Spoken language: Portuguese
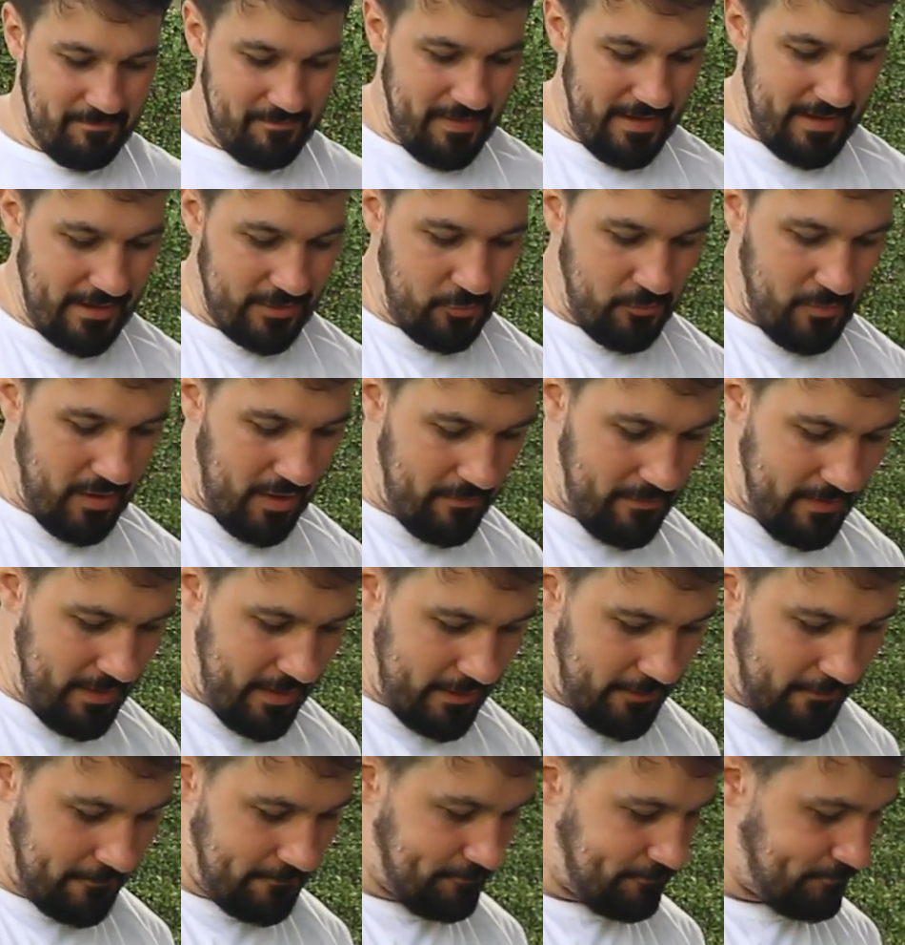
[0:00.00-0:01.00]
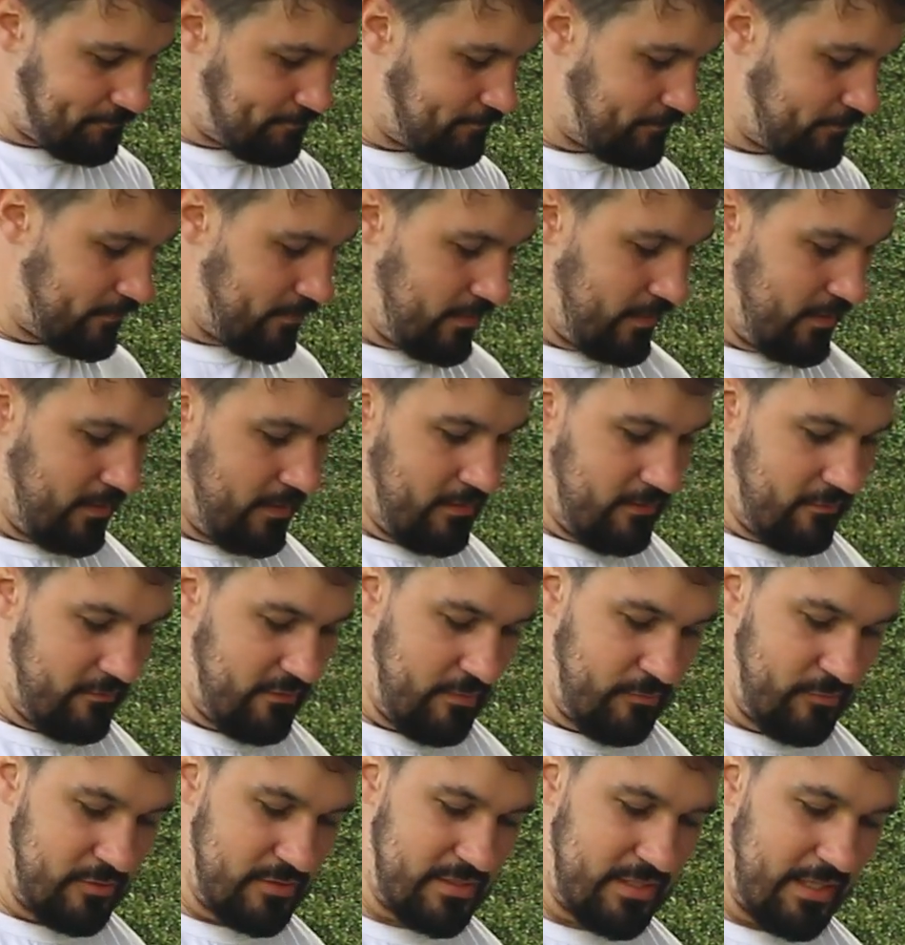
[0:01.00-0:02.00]
Para tomar banho,
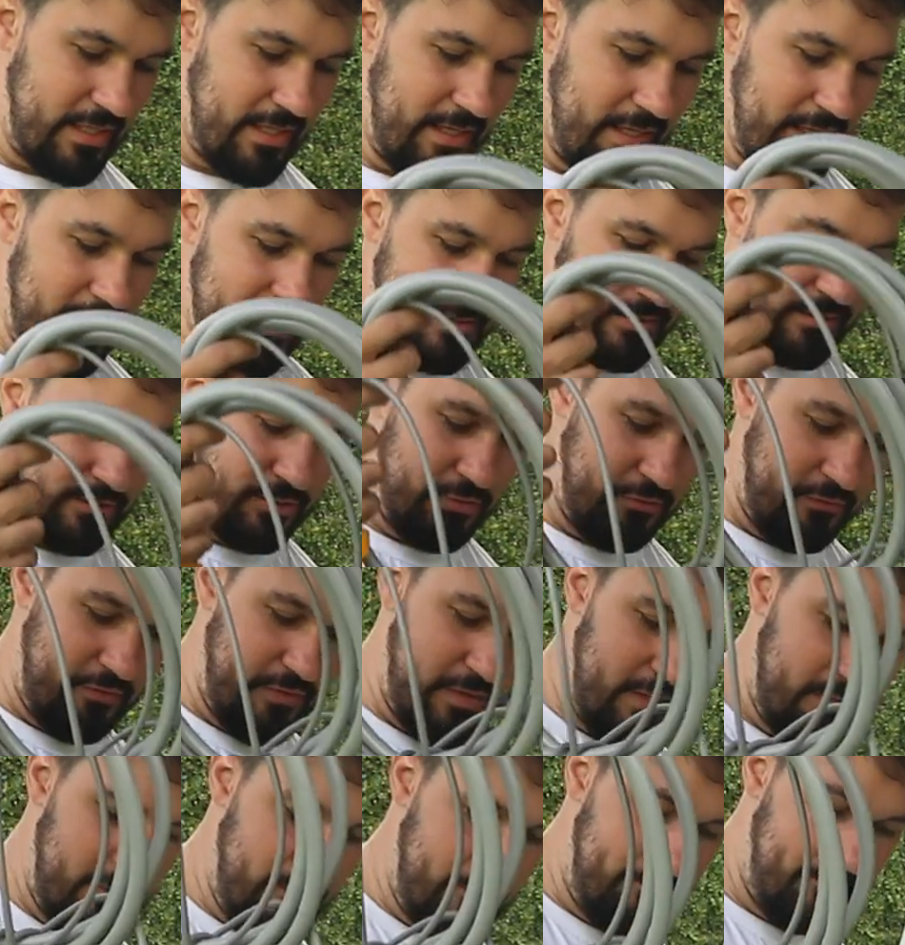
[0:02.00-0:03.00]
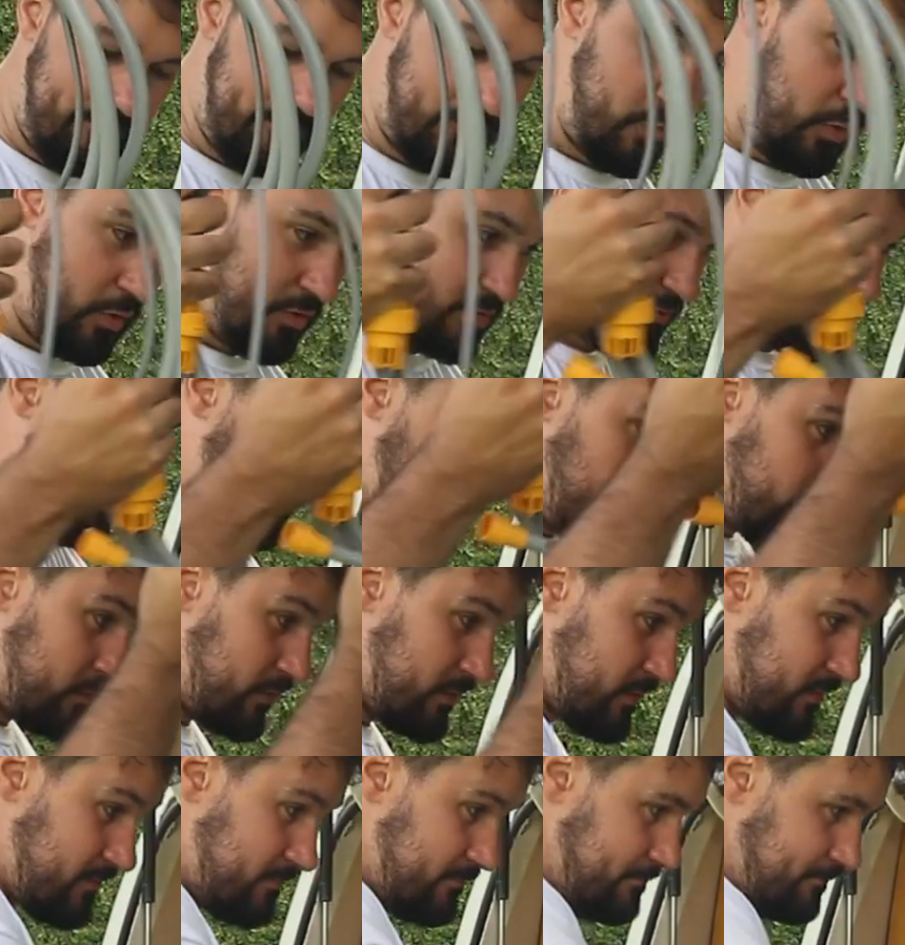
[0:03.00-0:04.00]
vamos ter esse chuveiro, 12
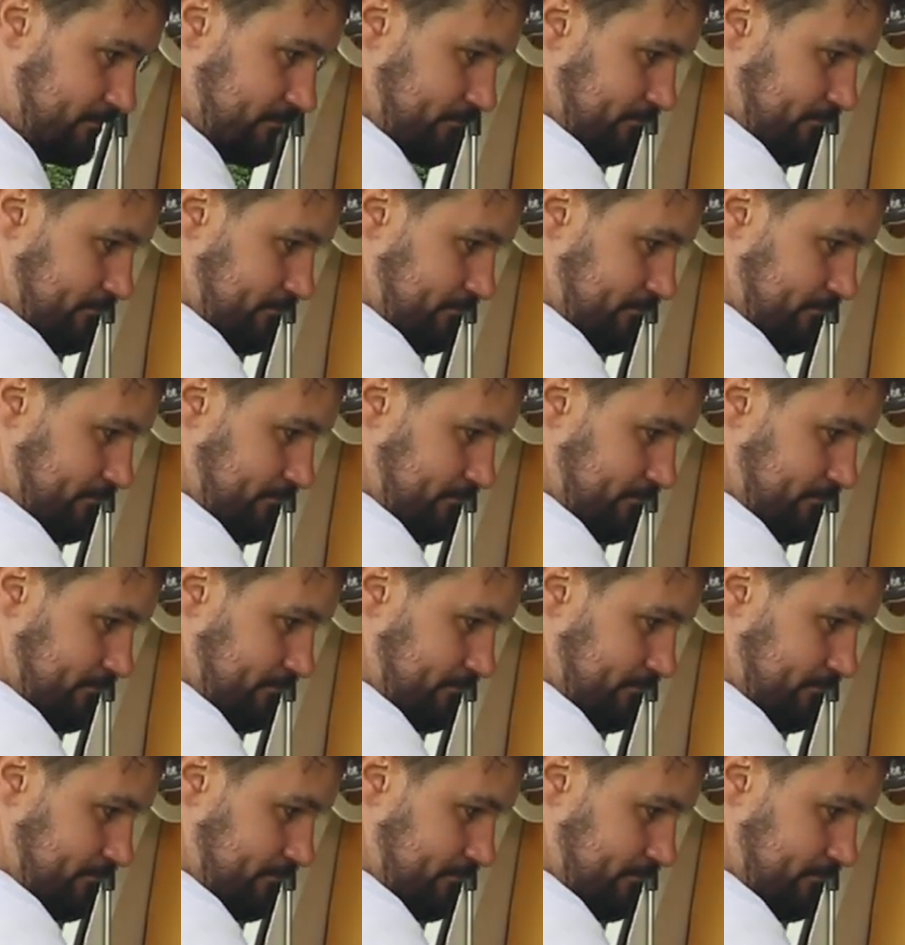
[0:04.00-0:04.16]
volts,